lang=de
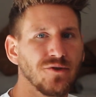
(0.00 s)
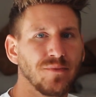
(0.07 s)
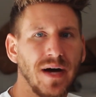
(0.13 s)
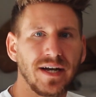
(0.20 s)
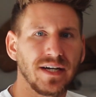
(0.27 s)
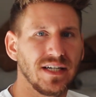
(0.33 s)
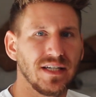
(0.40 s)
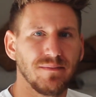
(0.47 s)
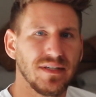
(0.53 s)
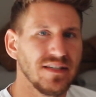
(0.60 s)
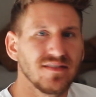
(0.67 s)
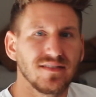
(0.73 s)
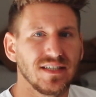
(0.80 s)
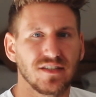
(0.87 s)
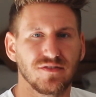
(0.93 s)
Nomadenleben
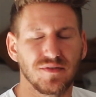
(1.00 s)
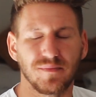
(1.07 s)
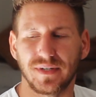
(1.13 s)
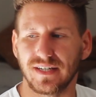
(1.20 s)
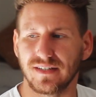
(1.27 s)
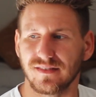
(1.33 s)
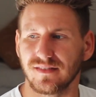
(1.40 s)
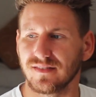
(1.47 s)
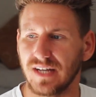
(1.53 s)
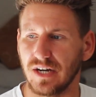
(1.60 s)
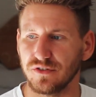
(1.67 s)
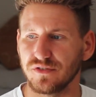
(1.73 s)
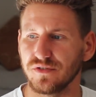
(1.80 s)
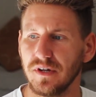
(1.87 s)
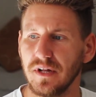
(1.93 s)
ist nichts für mich. Also es ist
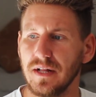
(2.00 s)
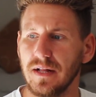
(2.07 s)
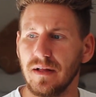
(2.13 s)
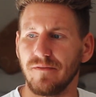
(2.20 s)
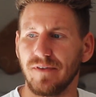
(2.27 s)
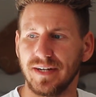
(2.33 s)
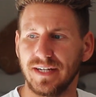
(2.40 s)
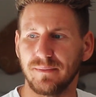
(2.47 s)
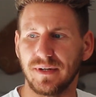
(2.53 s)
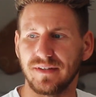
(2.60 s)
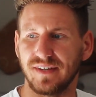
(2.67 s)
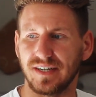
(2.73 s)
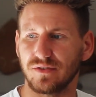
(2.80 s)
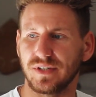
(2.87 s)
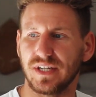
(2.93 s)
auch so, wenn jemand
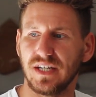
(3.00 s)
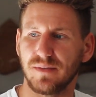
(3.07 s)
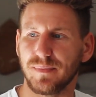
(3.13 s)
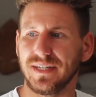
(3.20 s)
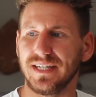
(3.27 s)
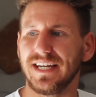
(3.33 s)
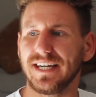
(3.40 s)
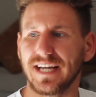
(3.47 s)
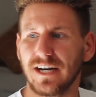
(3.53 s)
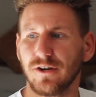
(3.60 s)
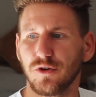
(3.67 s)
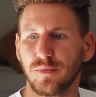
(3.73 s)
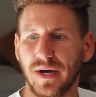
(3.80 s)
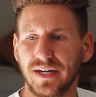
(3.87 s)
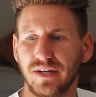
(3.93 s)
sagt, okay, ich bin digitale
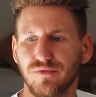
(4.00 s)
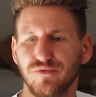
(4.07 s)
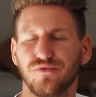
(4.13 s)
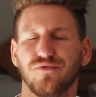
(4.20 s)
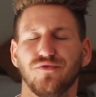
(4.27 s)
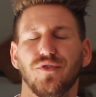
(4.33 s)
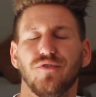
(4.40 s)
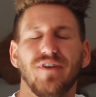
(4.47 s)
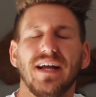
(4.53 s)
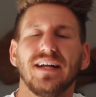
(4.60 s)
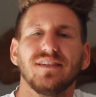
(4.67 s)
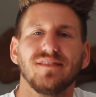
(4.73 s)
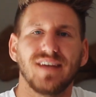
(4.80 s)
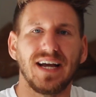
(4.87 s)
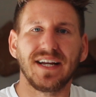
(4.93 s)
Nomade, für
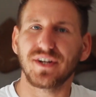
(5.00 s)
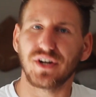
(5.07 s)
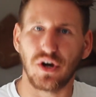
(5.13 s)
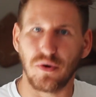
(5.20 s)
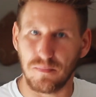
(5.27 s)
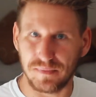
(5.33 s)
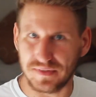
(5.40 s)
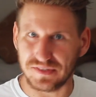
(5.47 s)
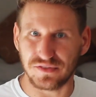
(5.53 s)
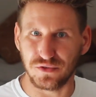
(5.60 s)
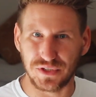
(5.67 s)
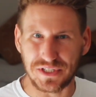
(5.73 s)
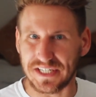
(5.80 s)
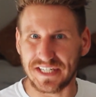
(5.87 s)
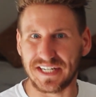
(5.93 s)
welchen Zeitraum bist du
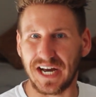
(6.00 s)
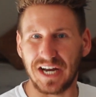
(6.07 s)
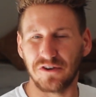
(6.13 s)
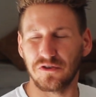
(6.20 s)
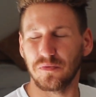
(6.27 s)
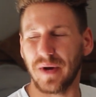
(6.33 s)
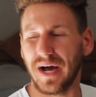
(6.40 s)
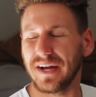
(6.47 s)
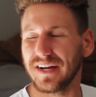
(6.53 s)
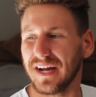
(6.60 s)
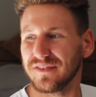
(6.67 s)
digitale Nomade?